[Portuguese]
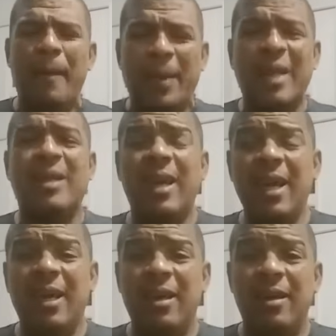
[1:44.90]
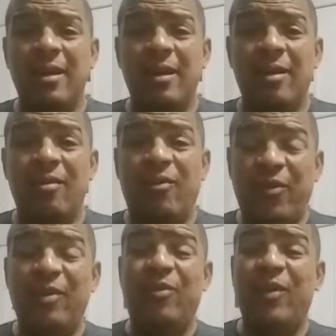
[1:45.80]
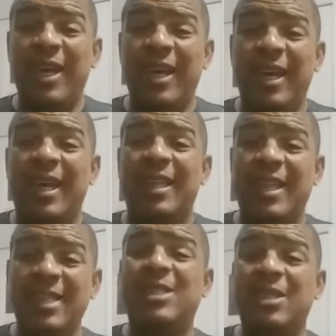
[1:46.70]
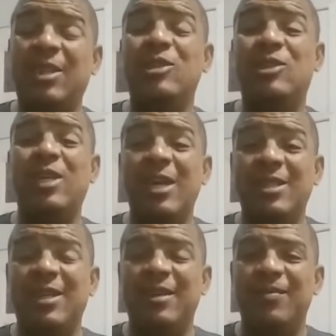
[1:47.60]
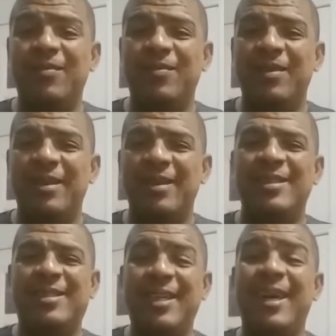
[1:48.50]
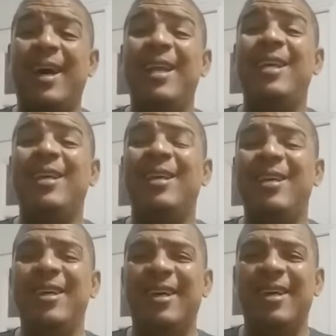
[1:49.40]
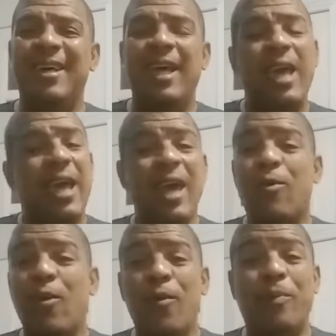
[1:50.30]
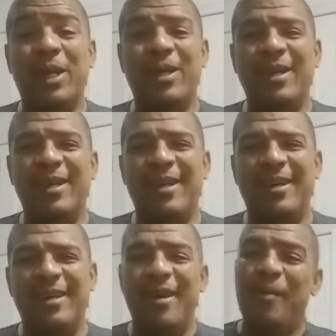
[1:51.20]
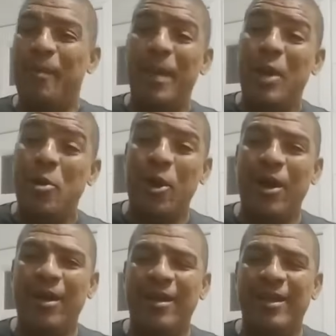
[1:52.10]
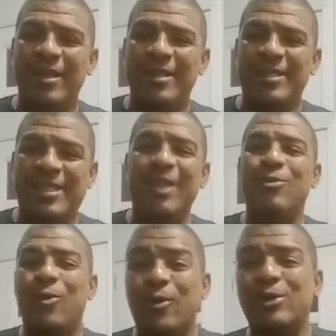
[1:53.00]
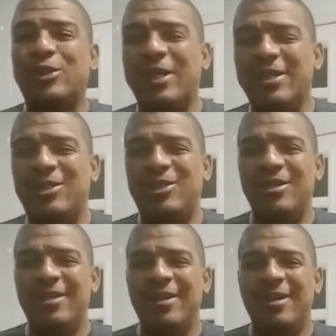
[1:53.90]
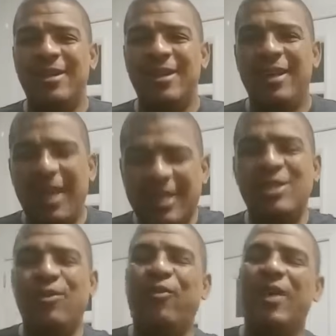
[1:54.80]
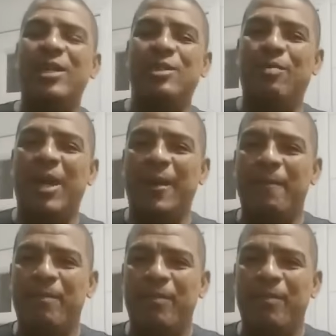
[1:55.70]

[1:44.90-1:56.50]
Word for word: Para que viver nessa tristeza se a alegria é a companheira melhor, sendo constante, é que te faz bem?